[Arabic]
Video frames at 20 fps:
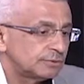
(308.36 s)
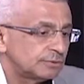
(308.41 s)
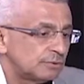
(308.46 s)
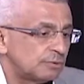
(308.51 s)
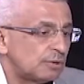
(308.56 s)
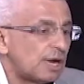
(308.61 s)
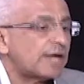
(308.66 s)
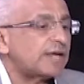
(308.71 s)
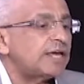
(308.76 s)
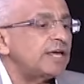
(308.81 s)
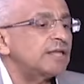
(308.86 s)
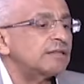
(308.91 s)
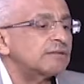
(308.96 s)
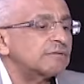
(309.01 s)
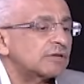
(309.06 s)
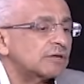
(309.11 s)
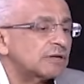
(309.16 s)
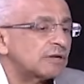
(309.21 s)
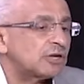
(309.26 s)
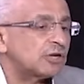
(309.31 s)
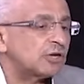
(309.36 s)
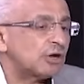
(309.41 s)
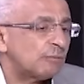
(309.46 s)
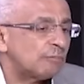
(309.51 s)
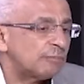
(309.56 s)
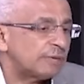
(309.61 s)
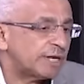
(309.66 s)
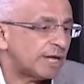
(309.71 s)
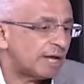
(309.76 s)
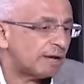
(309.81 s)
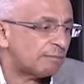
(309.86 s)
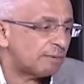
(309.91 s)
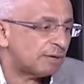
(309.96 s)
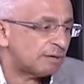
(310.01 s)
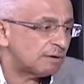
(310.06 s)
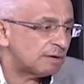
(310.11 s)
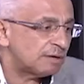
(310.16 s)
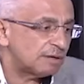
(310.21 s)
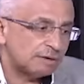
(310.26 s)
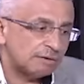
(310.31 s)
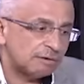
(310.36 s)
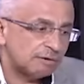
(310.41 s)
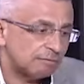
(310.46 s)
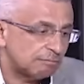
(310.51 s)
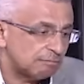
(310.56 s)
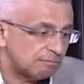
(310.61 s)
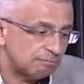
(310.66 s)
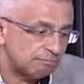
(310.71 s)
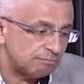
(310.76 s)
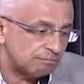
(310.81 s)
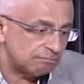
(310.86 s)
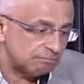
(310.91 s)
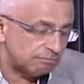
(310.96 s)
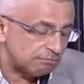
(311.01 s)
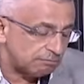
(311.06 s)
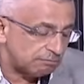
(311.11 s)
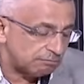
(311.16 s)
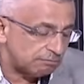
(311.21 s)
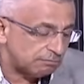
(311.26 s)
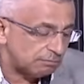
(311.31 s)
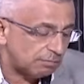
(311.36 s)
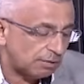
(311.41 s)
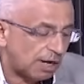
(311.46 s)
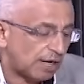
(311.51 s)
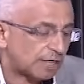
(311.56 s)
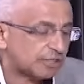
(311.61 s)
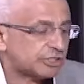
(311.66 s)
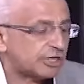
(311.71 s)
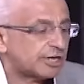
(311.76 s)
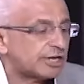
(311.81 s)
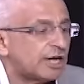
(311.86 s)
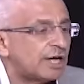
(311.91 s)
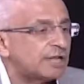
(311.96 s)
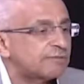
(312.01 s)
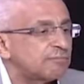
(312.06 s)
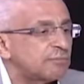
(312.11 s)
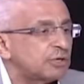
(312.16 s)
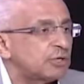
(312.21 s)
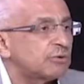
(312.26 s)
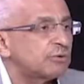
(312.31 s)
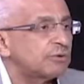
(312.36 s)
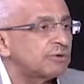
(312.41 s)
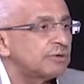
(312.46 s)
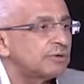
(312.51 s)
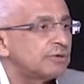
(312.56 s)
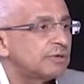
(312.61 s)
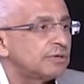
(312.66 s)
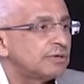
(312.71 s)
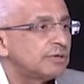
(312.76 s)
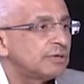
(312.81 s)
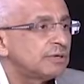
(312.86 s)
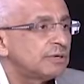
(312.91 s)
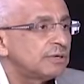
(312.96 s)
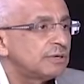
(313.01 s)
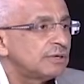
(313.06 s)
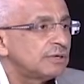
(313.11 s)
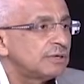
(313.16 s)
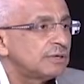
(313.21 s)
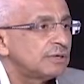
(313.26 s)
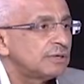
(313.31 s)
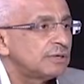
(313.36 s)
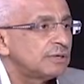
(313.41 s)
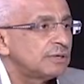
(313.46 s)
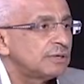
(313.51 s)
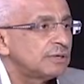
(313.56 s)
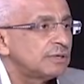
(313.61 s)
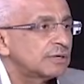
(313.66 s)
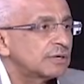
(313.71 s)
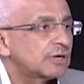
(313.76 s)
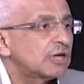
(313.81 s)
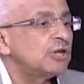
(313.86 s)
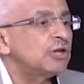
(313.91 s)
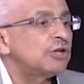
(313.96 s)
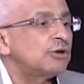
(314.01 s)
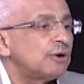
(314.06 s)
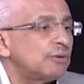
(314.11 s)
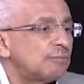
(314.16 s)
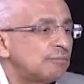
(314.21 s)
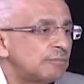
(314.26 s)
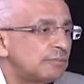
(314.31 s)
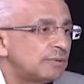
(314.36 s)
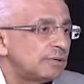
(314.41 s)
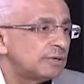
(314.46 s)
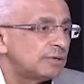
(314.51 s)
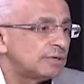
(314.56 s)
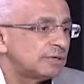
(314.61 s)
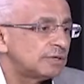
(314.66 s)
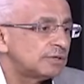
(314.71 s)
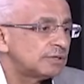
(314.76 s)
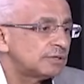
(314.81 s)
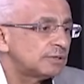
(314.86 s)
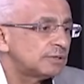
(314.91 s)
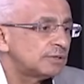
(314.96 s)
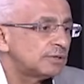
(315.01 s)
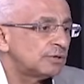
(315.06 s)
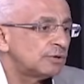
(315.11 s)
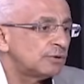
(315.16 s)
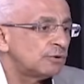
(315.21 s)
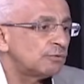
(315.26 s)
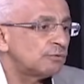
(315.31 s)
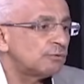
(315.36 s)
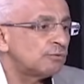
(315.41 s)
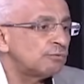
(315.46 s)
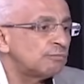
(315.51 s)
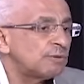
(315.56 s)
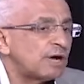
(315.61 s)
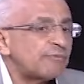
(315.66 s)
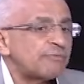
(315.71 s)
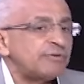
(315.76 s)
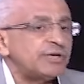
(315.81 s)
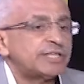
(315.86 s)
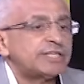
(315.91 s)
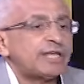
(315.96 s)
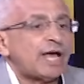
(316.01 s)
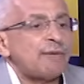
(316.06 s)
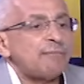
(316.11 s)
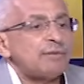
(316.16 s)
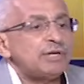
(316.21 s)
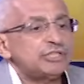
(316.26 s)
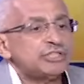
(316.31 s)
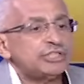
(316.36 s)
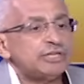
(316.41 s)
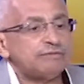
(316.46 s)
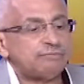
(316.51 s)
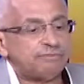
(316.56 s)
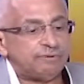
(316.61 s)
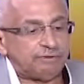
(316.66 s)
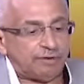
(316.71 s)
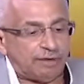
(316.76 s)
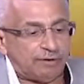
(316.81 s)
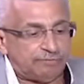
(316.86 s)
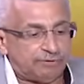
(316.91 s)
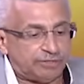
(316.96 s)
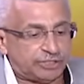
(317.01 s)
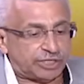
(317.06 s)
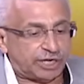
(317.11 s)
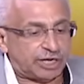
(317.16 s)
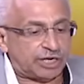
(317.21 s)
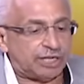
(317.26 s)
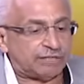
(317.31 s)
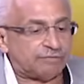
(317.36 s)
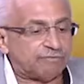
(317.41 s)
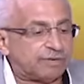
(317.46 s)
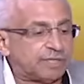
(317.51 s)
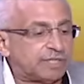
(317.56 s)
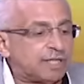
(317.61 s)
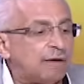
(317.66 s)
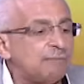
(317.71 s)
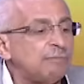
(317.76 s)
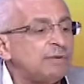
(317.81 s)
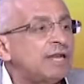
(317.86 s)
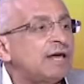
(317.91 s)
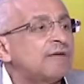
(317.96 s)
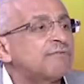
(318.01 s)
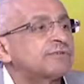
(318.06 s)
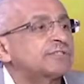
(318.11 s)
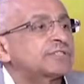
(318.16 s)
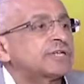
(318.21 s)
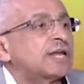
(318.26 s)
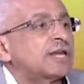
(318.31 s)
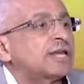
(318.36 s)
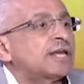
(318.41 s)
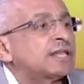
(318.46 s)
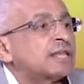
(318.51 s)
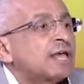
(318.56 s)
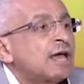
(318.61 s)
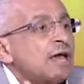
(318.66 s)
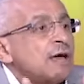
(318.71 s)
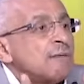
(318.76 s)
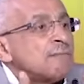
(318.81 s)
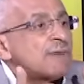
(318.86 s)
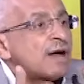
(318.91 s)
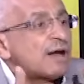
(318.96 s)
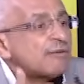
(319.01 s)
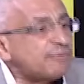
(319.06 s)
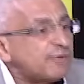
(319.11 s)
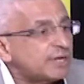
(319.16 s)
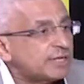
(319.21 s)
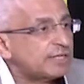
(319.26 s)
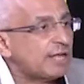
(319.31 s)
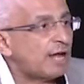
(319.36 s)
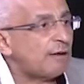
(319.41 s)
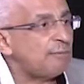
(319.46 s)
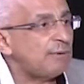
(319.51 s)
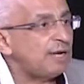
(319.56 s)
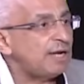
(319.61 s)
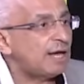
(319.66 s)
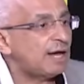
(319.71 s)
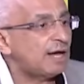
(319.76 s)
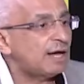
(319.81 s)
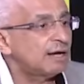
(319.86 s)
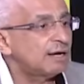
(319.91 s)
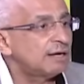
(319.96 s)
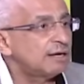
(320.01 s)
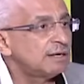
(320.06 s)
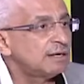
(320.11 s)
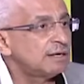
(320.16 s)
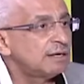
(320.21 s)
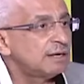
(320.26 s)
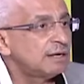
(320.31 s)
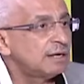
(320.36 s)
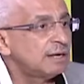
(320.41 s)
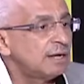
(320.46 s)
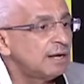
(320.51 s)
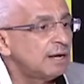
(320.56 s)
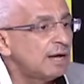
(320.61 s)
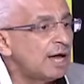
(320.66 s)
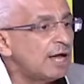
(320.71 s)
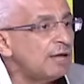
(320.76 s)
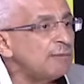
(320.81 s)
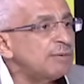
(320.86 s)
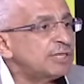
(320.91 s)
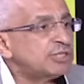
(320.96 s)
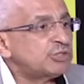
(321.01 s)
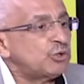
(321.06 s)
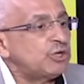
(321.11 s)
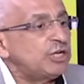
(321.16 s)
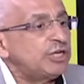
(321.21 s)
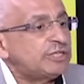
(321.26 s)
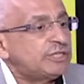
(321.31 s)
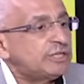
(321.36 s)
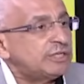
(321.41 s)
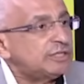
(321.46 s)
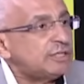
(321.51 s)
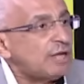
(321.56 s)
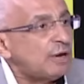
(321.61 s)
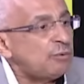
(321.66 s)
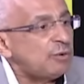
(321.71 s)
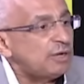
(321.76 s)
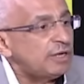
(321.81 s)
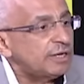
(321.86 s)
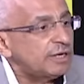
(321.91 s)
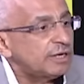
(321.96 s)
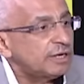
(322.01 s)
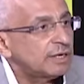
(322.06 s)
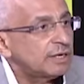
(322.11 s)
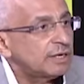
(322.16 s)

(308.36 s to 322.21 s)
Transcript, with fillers: واكيد كل يوم بنقابل صح عشرات منهم كل يوم وما فيك تعمل شيء في في شغلات فيك تعملها في شغلات ما فيك تعملها هي مسؤوليه الدوله